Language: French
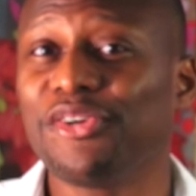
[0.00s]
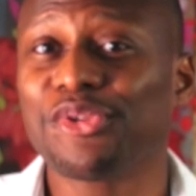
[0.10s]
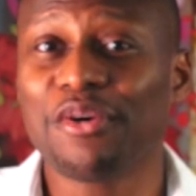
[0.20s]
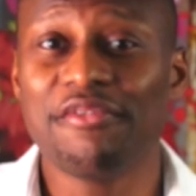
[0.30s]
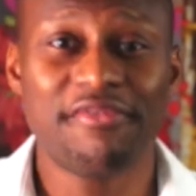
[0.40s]

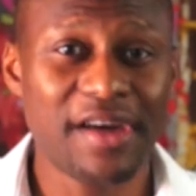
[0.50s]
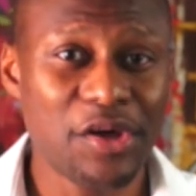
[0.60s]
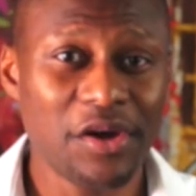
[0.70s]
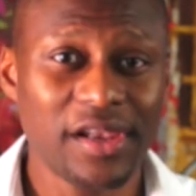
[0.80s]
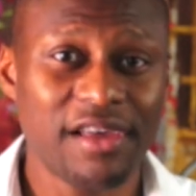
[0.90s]
votre
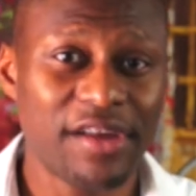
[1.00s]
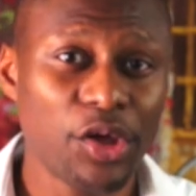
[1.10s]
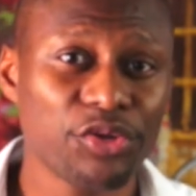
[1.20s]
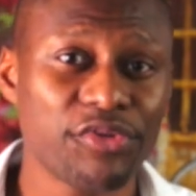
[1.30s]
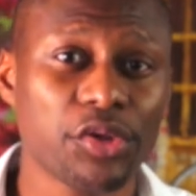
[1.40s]
valeur, la
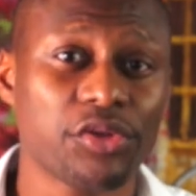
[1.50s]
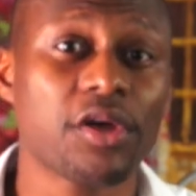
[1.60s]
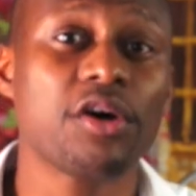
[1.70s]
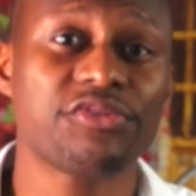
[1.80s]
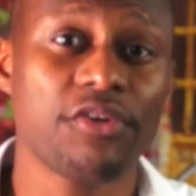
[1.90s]
valeur de votre
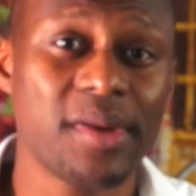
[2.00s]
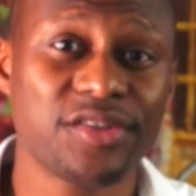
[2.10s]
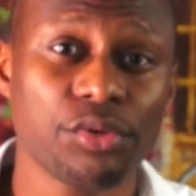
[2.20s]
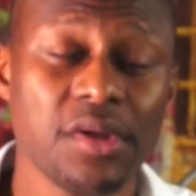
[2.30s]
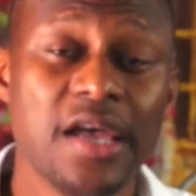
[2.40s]

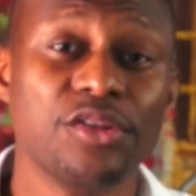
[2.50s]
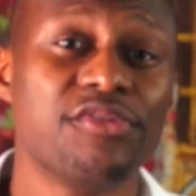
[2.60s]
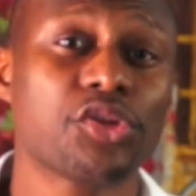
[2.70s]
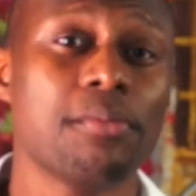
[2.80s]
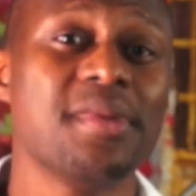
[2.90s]
transformation,
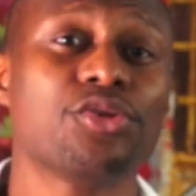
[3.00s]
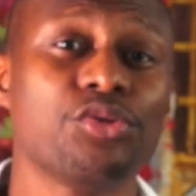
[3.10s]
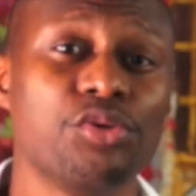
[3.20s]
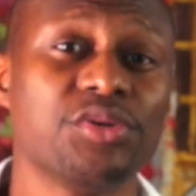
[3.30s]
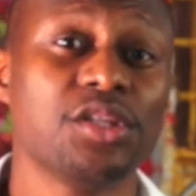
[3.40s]
de votre
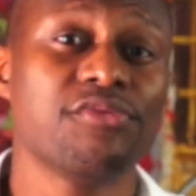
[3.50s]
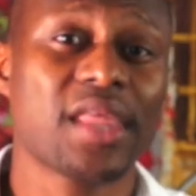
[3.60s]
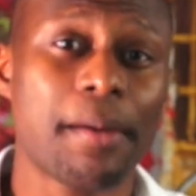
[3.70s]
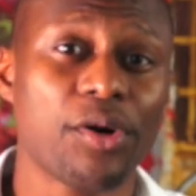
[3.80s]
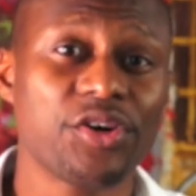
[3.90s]
méthodologie, de
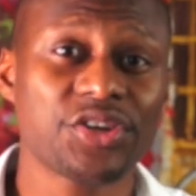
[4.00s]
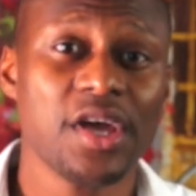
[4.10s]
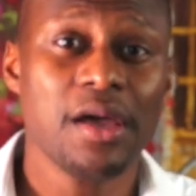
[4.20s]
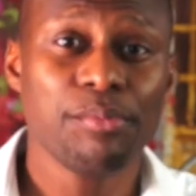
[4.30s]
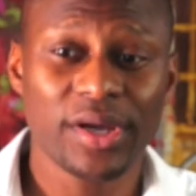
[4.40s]
votre approche,
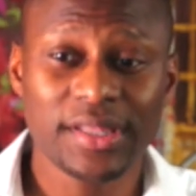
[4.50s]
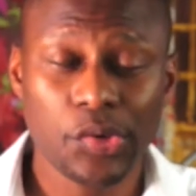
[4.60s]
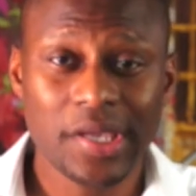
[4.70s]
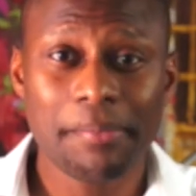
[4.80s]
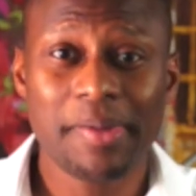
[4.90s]
pour
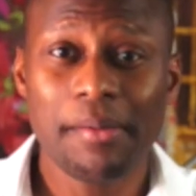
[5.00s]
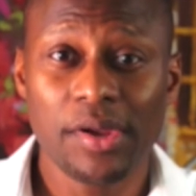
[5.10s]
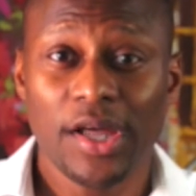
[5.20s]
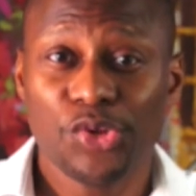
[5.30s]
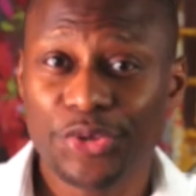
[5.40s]
être
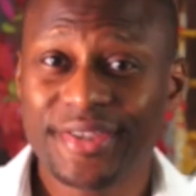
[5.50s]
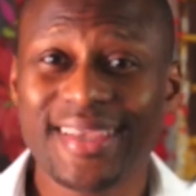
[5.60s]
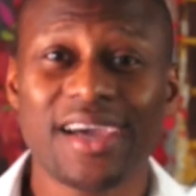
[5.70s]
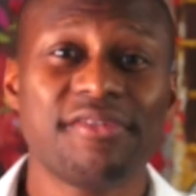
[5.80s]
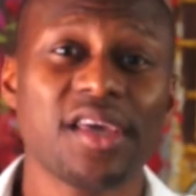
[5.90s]
capable de
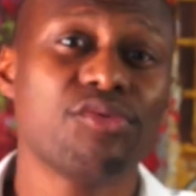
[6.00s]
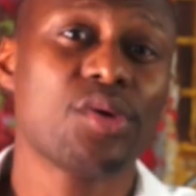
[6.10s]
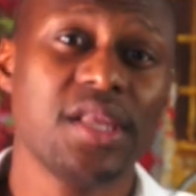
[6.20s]
servir vos